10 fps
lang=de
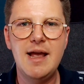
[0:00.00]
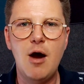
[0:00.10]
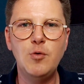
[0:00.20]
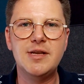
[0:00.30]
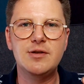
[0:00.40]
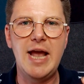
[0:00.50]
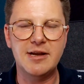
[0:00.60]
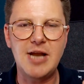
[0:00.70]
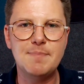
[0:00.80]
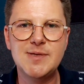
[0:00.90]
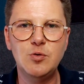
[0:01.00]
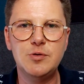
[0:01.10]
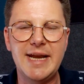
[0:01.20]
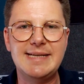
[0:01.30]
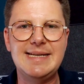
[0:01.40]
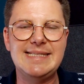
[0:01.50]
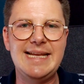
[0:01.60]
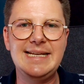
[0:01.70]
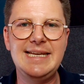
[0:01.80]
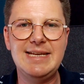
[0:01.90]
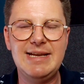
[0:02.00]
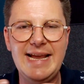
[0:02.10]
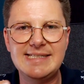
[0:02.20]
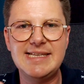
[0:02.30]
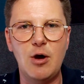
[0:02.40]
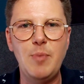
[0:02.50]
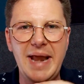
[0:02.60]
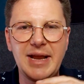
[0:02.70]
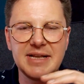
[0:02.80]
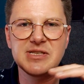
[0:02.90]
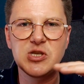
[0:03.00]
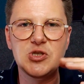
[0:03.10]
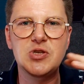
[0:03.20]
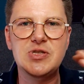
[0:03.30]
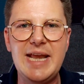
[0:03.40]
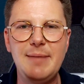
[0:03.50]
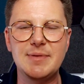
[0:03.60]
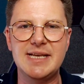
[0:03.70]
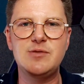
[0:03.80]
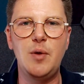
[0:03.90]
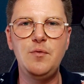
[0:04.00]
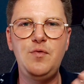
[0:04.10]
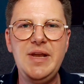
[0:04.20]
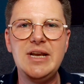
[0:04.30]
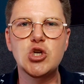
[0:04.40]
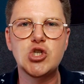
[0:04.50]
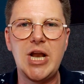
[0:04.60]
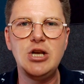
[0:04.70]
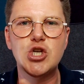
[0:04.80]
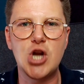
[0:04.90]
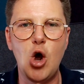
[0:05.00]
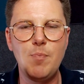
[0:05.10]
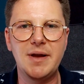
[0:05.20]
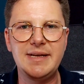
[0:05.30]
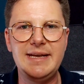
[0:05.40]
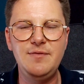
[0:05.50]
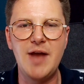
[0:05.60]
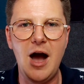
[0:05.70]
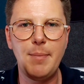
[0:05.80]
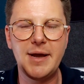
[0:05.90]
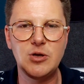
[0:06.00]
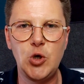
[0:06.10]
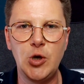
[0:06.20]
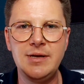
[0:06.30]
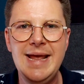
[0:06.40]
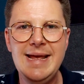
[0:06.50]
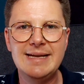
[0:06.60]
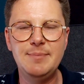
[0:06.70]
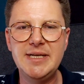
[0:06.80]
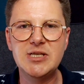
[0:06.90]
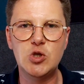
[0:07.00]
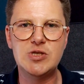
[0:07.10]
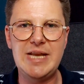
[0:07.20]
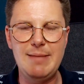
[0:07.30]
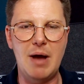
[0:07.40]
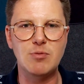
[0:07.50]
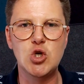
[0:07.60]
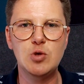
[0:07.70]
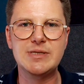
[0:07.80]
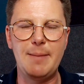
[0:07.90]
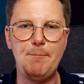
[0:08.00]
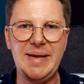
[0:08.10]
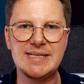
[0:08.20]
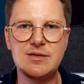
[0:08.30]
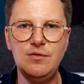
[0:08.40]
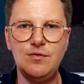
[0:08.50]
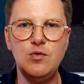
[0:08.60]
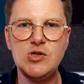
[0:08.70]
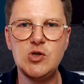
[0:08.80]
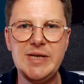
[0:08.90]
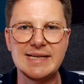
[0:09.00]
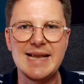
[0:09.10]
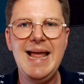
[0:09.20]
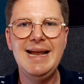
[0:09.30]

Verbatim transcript: Und er hat absolut recht. Letztendlich geht es ja um ein ganzes System. Das heißt, wir haben viele Stellschrauben, an denen wir arbeiten können, damit das System am Schluss am besten funktioniert.